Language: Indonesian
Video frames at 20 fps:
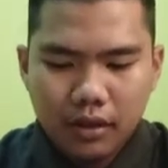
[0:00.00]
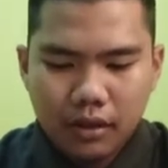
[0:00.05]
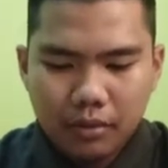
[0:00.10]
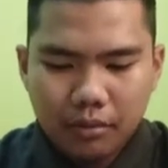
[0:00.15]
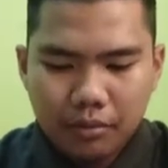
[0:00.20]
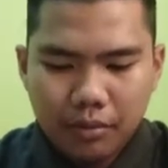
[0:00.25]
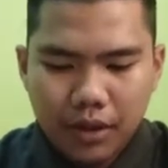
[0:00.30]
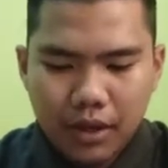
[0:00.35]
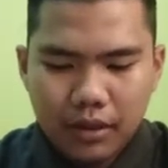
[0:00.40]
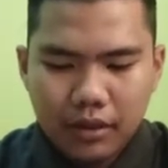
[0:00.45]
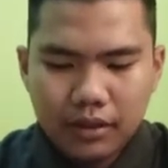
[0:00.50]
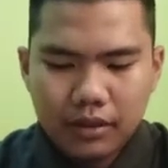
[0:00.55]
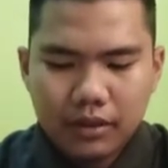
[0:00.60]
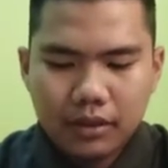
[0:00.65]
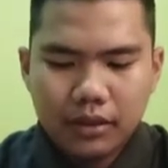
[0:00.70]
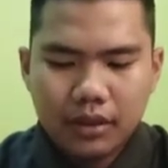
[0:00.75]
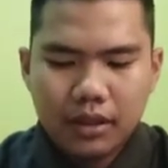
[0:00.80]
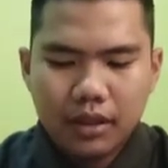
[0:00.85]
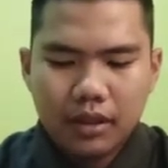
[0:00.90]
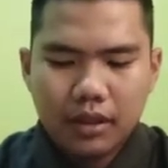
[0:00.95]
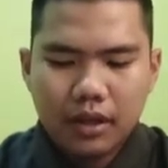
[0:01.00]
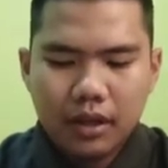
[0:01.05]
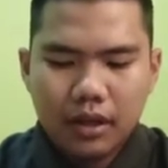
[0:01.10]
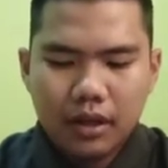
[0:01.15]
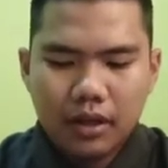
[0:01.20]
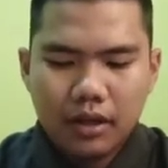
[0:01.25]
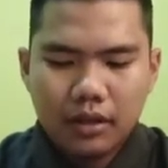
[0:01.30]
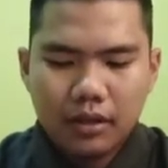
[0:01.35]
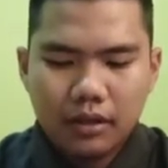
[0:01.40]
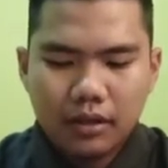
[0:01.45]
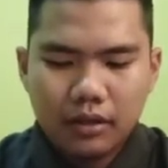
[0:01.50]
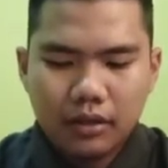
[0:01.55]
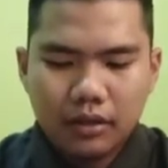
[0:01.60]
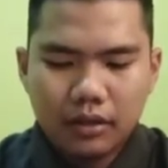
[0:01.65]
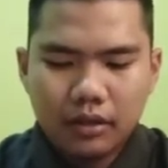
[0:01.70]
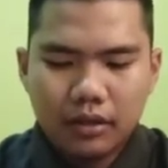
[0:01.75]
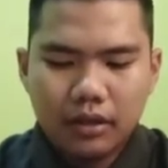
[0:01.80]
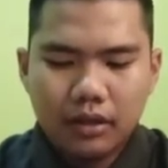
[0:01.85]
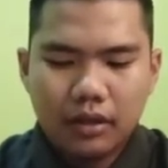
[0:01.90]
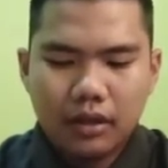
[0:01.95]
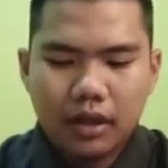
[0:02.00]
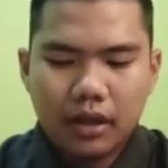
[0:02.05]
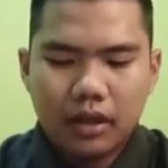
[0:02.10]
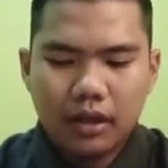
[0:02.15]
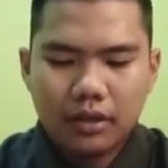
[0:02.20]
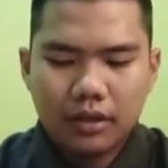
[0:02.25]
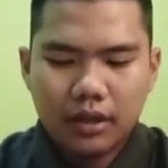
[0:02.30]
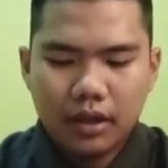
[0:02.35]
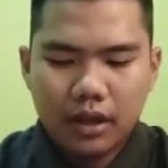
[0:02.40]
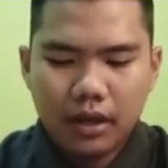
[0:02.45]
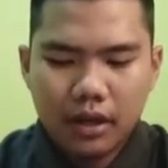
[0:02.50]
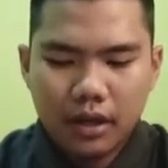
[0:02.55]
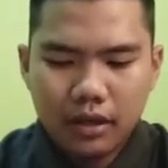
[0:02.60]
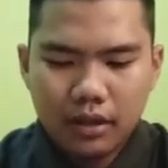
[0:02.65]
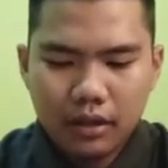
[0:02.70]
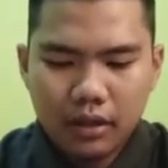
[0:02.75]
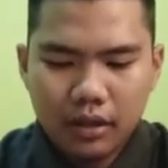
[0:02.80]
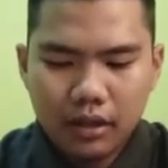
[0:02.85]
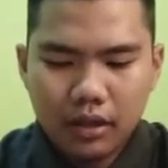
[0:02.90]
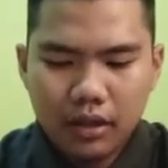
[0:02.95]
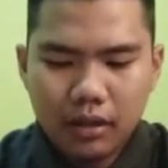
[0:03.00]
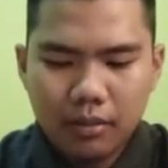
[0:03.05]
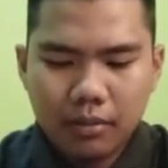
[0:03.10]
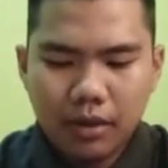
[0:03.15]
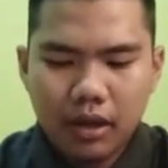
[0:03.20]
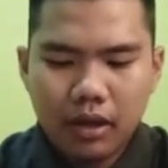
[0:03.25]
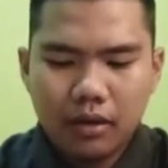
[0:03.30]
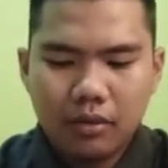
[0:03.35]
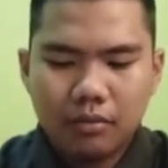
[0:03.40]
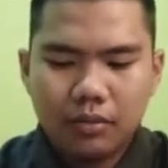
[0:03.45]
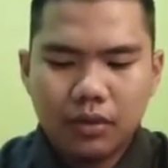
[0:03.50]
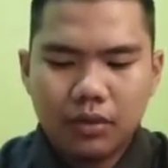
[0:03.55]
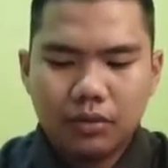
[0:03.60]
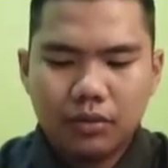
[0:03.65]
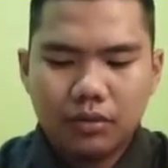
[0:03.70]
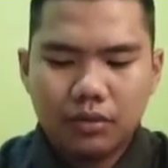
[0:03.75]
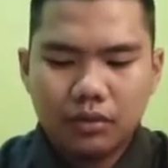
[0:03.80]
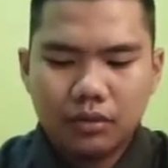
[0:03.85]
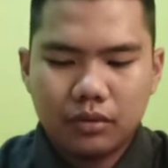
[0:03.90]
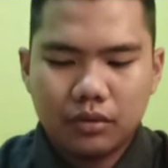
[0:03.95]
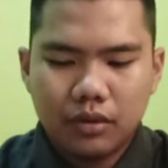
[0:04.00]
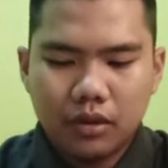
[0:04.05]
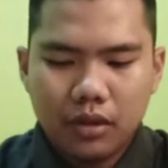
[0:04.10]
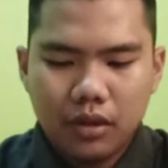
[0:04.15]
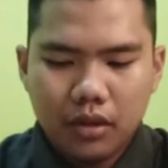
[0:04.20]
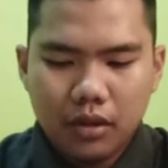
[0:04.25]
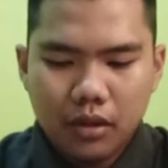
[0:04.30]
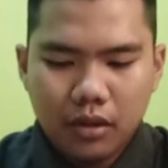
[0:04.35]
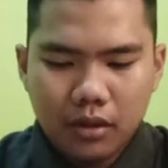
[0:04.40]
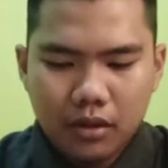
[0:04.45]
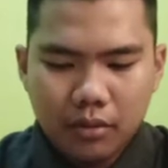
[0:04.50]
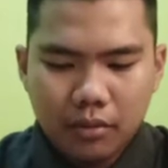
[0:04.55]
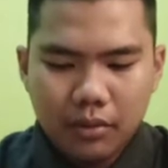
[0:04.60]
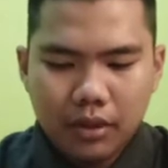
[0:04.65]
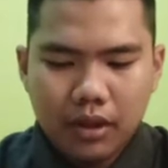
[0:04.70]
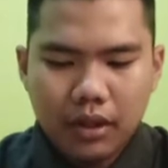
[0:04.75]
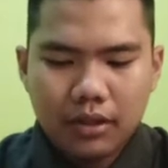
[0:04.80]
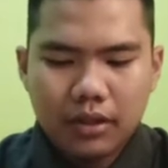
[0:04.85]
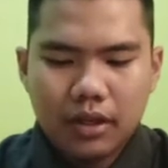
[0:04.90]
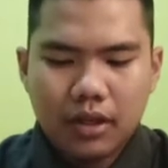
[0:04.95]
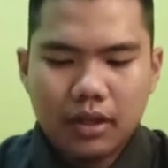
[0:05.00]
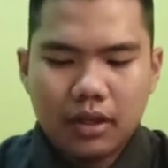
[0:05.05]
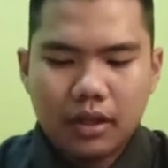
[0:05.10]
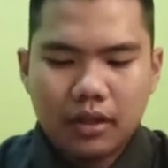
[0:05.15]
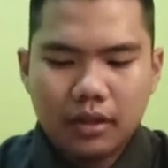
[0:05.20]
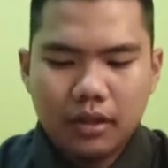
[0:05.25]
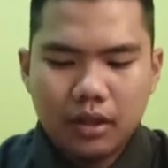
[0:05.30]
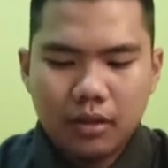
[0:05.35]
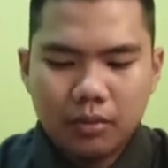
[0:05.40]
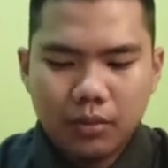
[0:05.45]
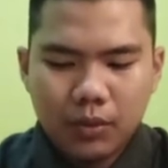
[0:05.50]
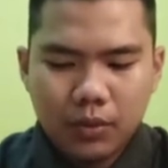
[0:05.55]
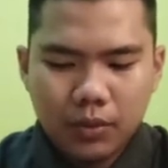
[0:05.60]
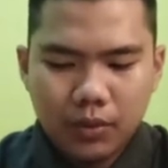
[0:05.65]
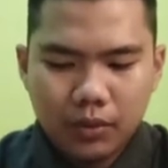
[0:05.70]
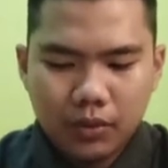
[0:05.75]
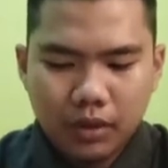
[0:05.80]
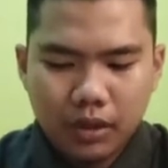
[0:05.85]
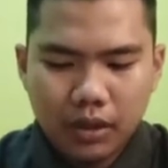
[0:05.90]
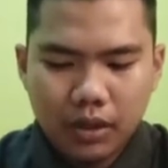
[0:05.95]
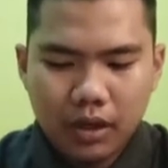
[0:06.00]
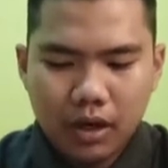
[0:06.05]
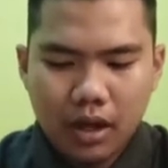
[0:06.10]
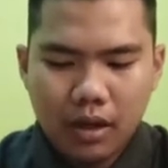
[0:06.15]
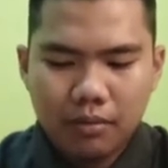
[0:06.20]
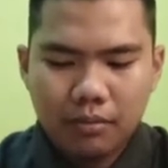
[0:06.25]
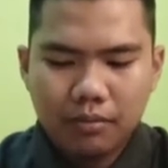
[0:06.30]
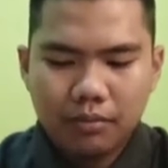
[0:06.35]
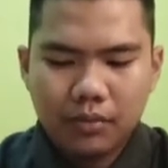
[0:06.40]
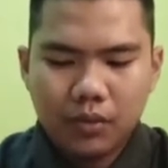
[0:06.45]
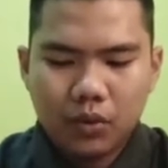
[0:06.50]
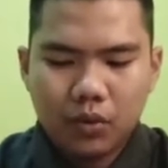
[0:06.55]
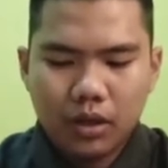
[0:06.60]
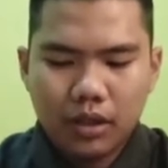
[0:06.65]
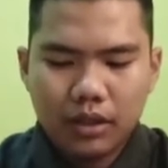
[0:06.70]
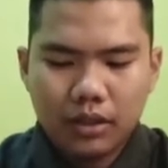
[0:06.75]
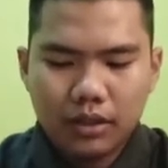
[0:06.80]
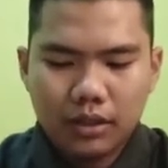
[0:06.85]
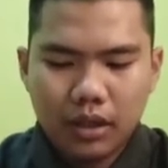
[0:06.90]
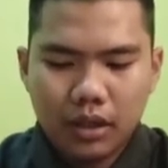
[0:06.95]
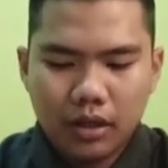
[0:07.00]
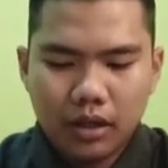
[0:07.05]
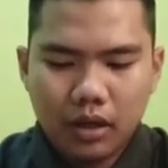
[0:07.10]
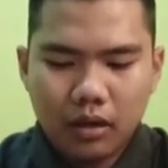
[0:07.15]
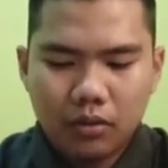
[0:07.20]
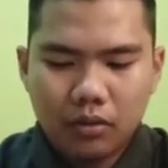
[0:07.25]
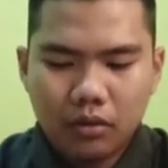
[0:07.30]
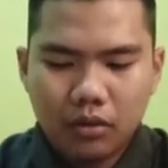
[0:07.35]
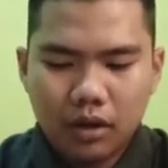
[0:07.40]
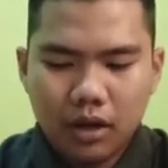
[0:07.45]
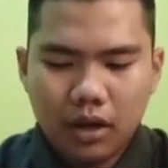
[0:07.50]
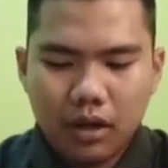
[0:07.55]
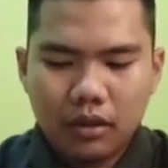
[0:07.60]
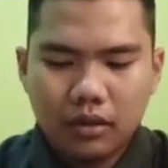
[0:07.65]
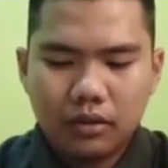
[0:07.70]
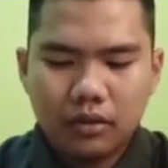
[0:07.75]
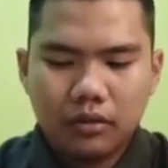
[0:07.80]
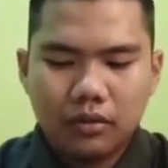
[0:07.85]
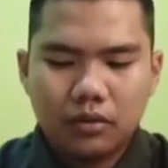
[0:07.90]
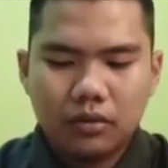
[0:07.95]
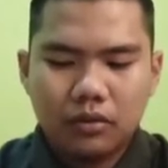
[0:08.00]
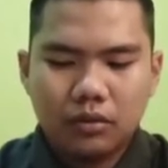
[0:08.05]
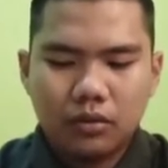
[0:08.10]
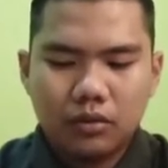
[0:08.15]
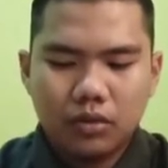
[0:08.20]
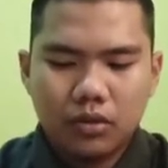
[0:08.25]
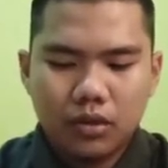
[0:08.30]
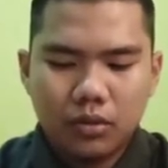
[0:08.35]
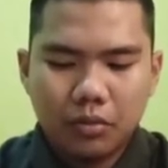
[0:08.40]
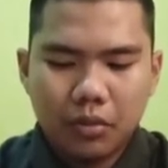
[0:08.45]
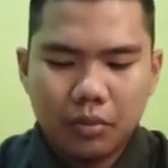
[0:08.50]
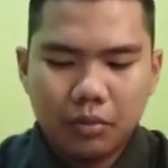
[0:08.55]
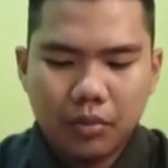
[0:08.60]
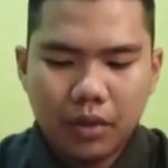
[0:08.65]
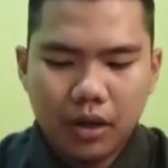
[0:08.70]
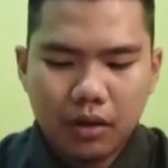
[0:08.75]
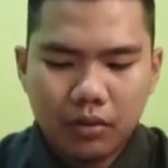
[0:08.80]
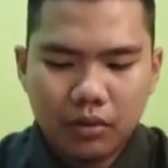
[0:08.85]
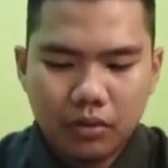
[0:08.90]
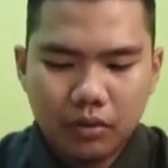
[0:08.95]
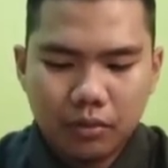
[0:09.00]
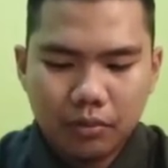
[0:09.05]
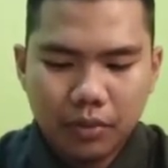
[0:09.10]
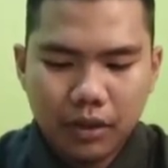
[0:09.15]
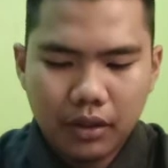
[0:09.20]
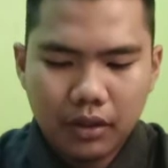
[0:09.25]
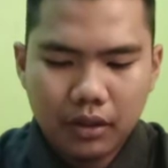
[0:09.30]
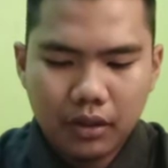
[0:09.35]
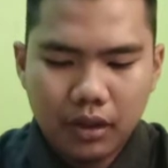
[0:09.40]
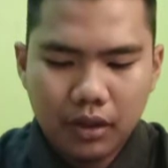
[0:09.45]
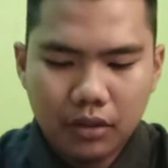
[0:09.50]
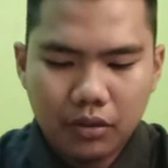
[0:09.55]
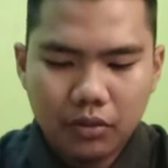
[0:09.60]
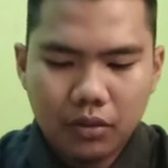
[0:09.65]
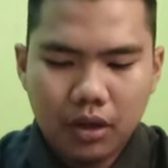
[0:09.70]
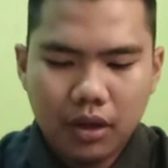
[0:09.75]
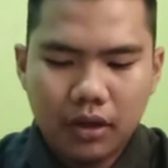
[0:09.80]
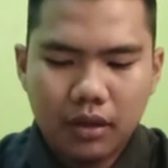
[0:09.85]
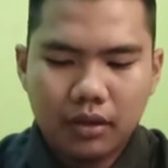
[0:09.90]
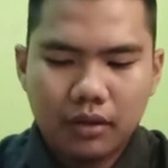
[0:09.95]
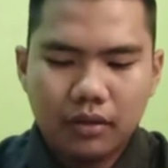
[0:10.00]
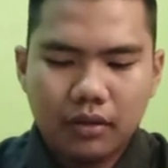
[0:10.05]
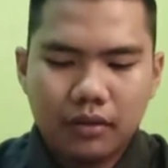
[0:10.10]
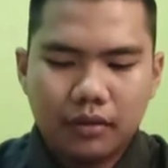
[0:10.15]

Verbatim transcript: Empat, sedekah di kala sehat. Lima, mengunjungi mengajarkan ilmu, 6 mewariskan Al-Qur'an, 7 membangun panti asuhan.